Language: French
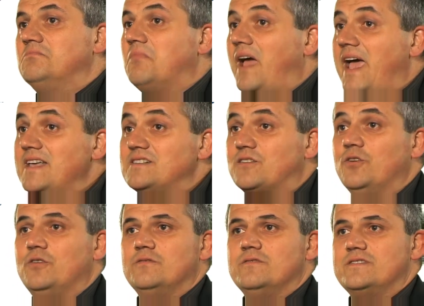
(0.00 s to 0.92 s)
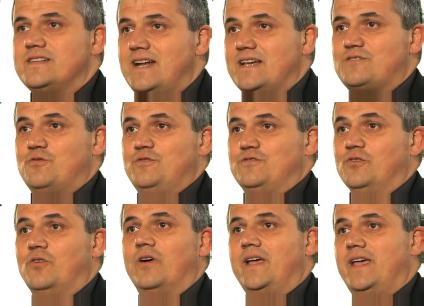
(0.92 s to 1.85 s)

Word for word: Est-ce que c'est la solution